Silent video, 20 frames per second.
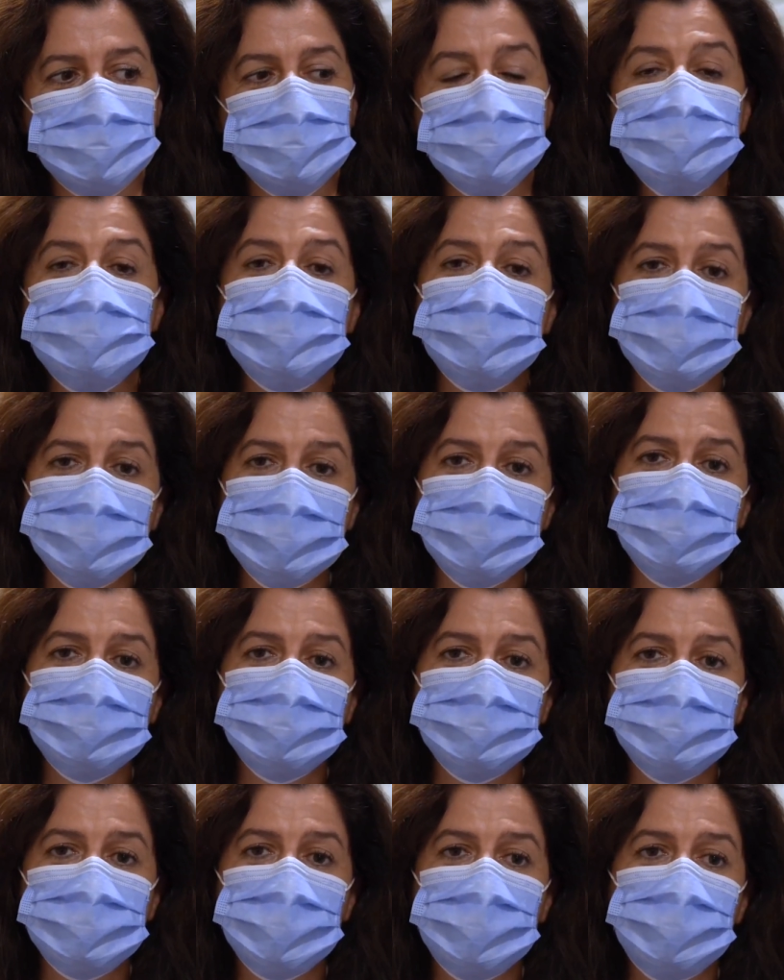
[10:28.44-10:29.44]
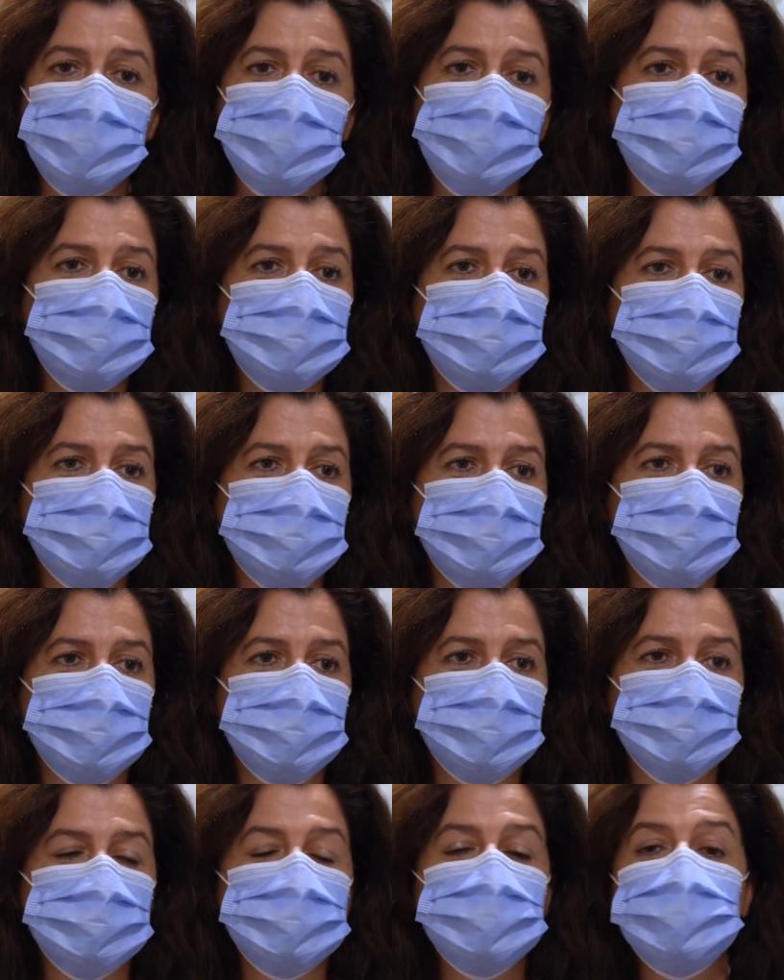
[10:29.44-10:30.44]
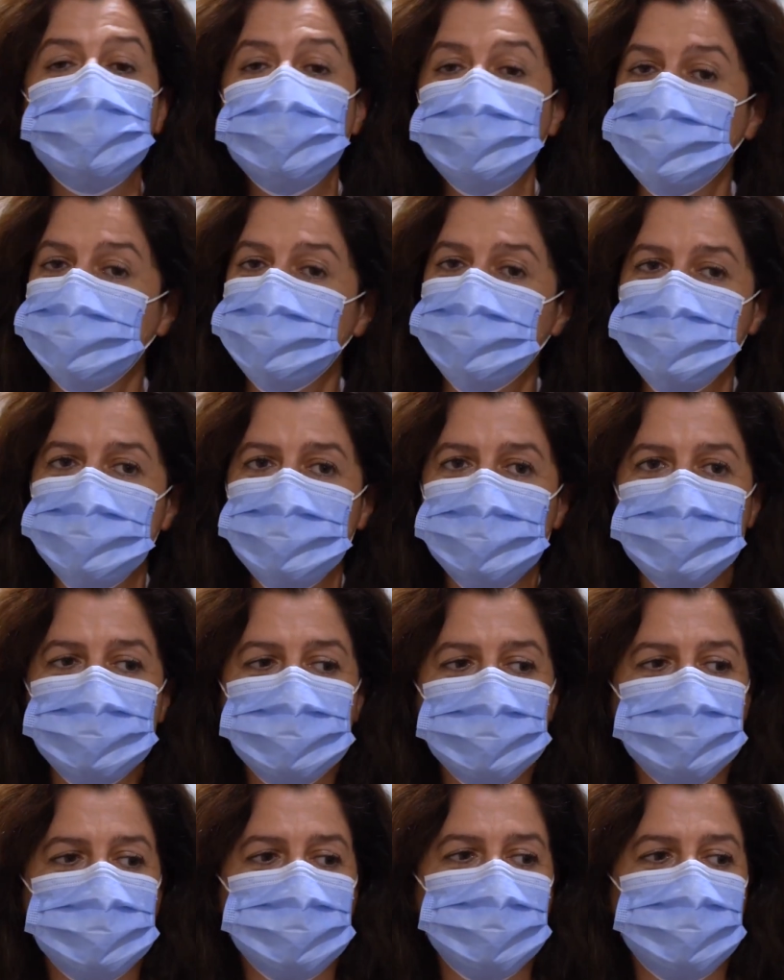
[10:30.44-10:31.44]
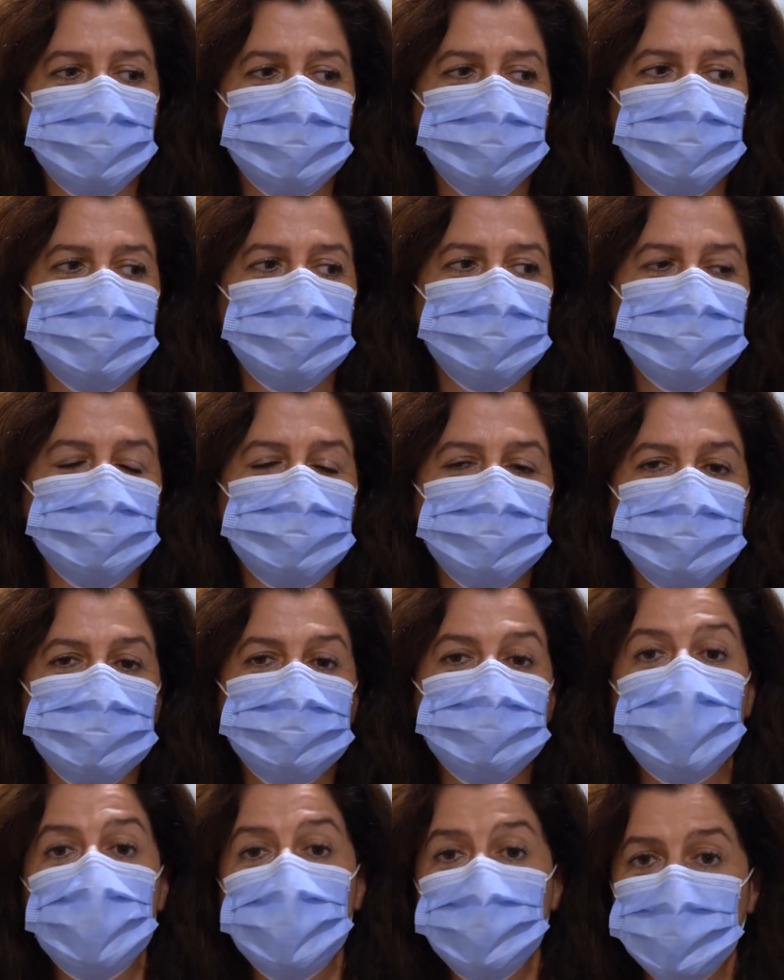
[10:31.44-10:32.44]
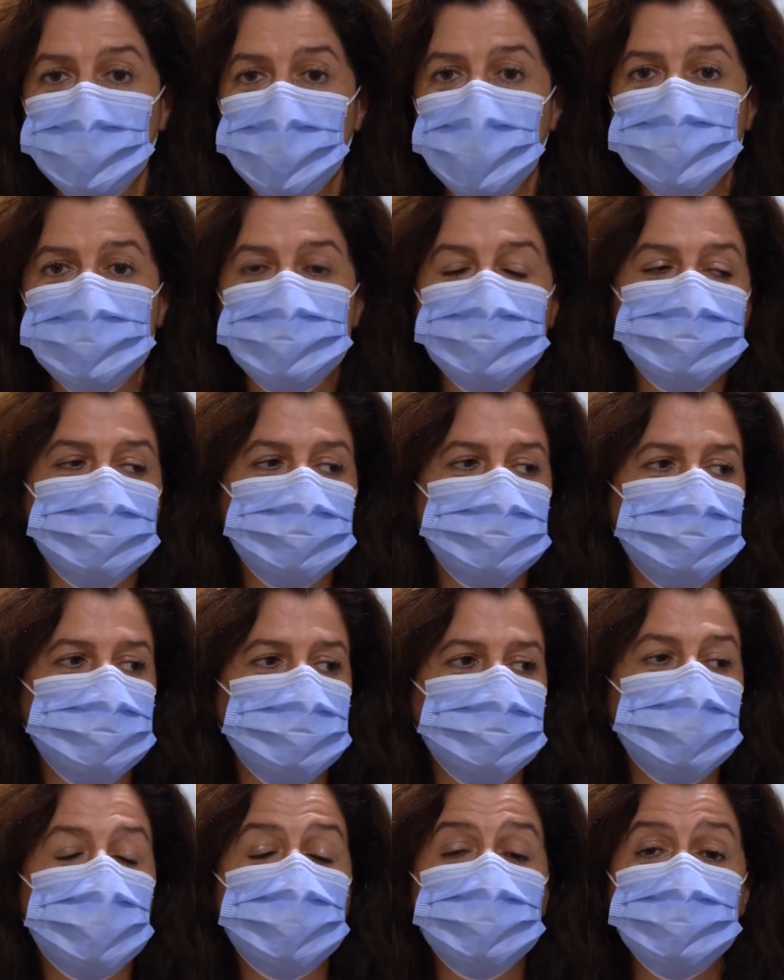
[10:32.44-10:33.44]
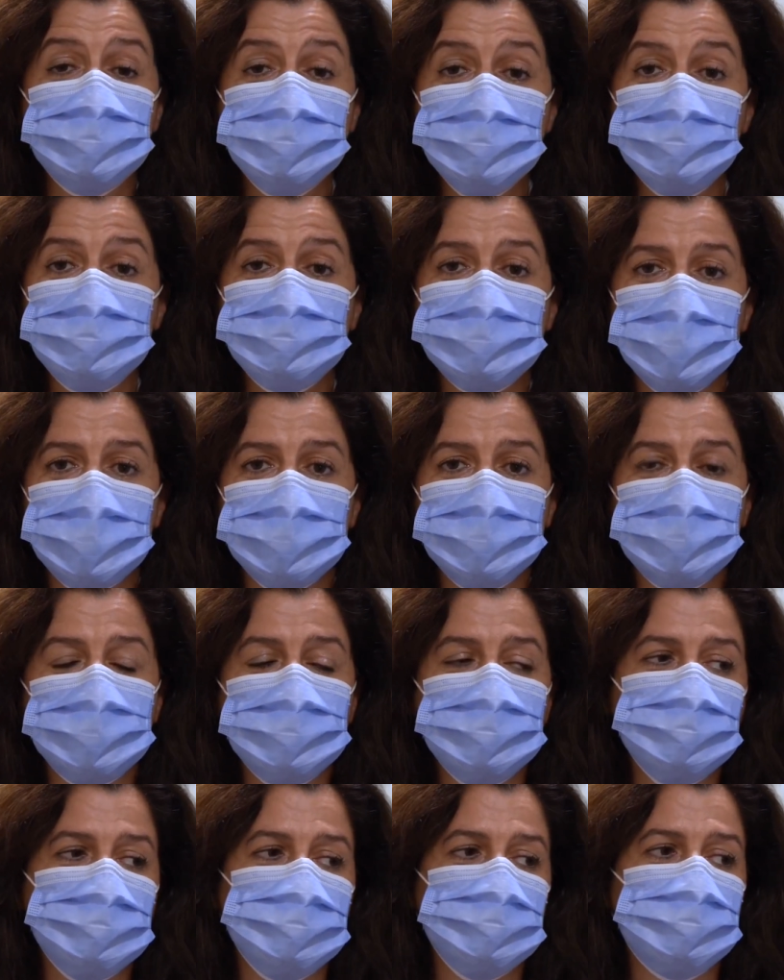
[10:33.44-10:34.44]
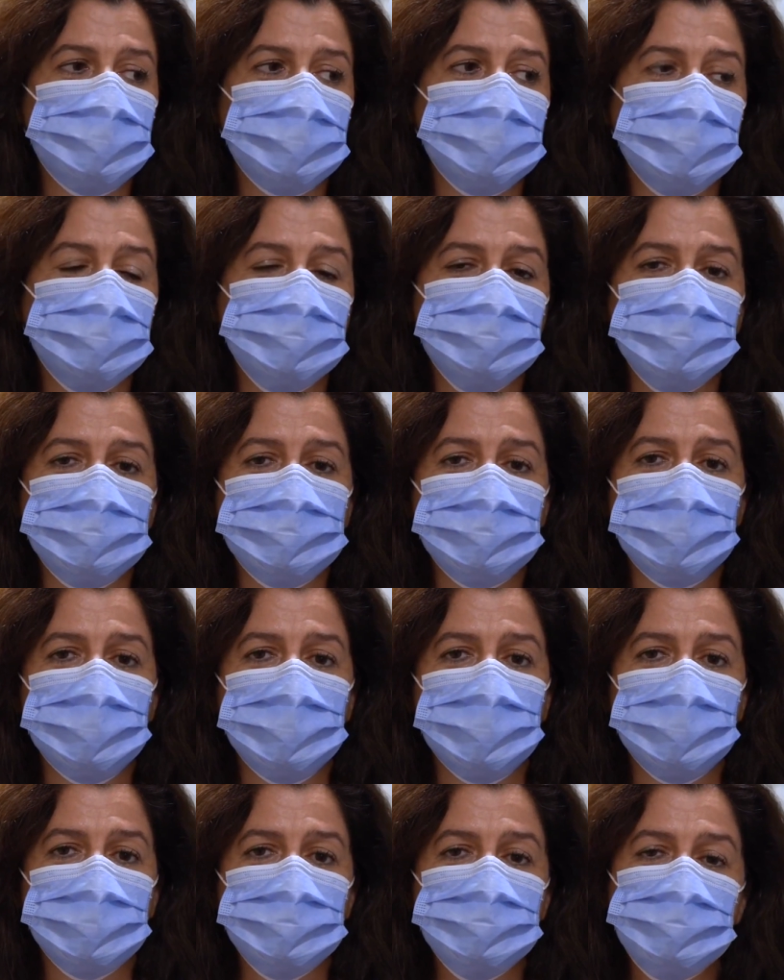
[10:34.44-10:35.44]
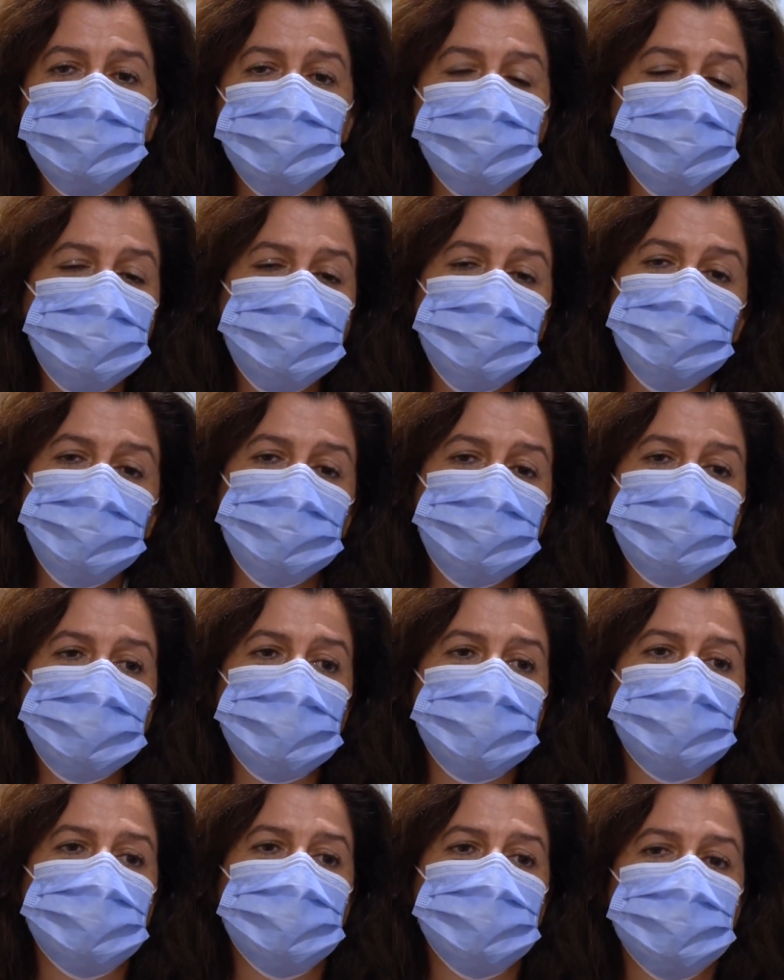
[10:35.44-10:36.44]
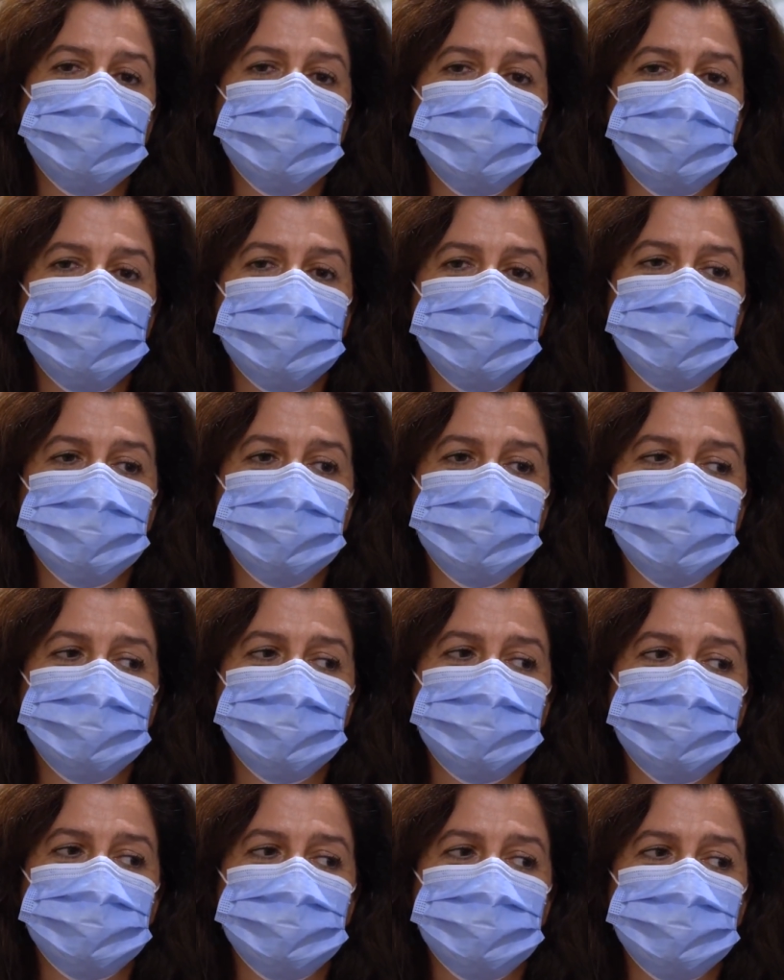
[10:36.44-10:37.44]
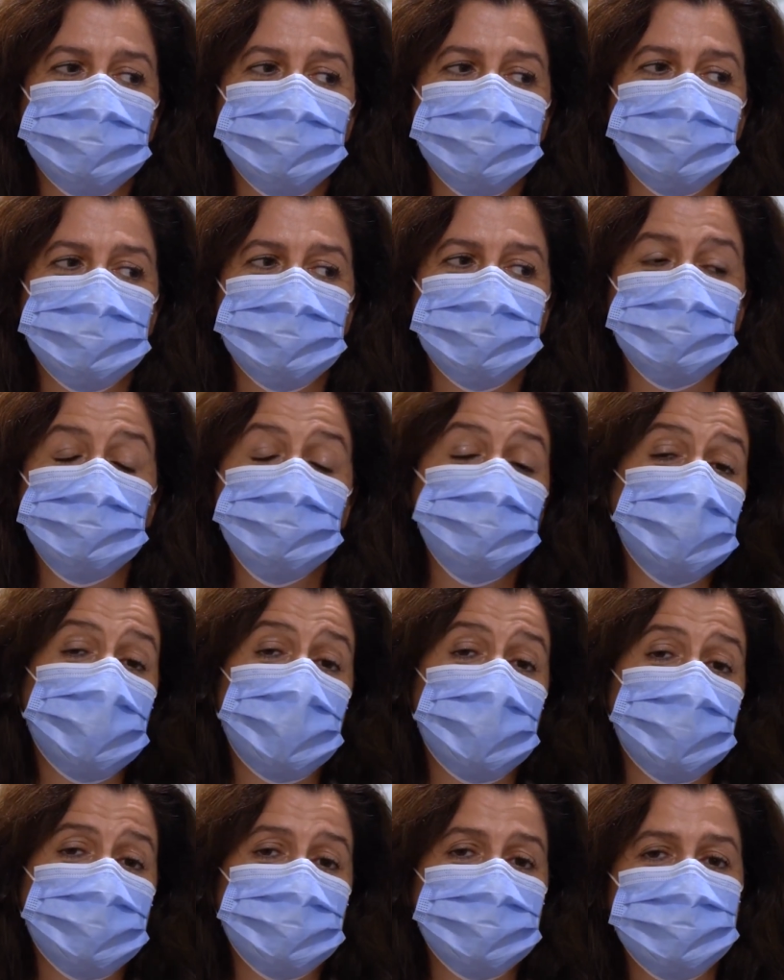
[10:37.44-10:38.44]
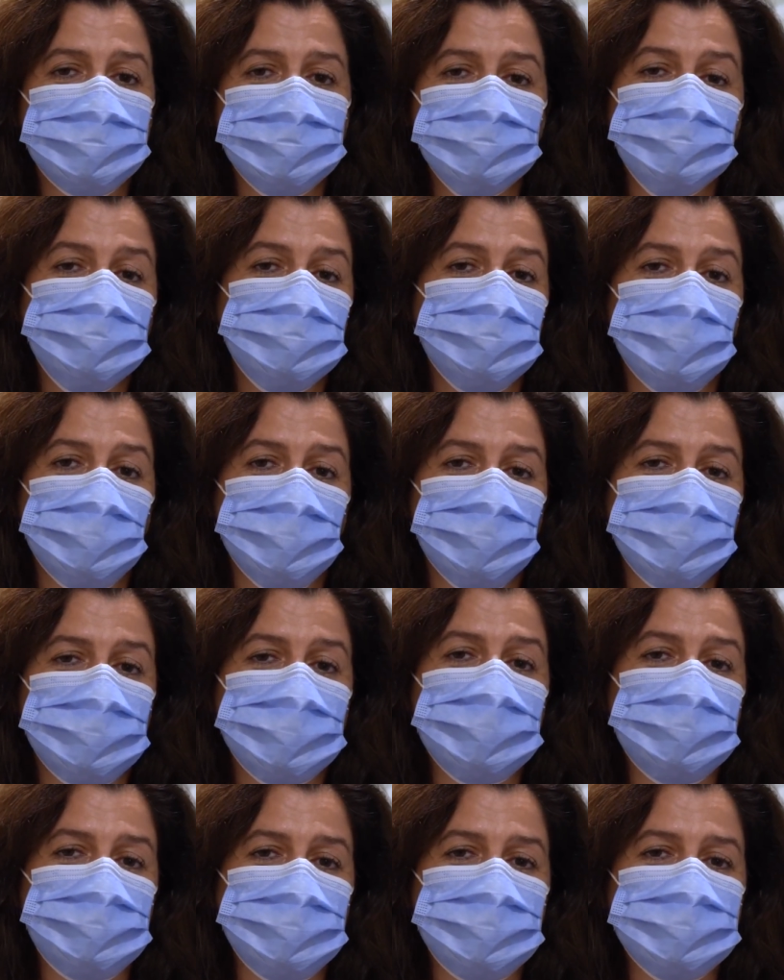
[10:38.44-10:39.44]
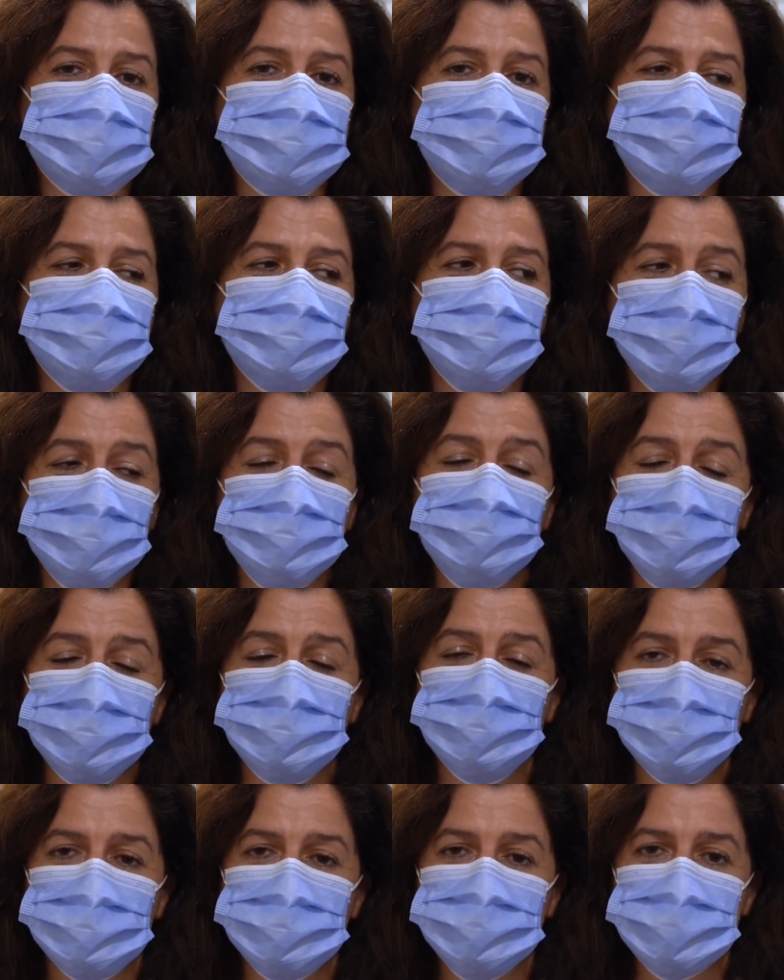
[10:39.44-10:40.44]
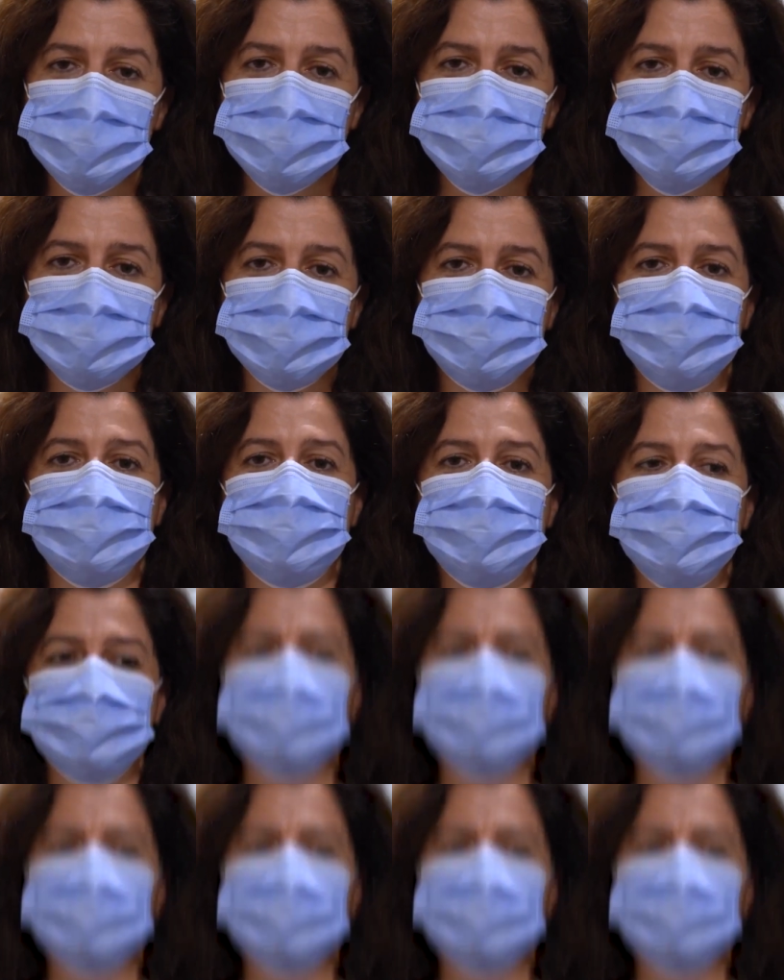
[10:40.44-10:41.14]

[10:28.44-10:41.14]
bize de daha yaratıcı, e, daha farklı yaklaşımlar geliştirmek için çok uygun bir e, dünya sunuyor diyebilirim. Bu da çok büyük bir şans tabii ki.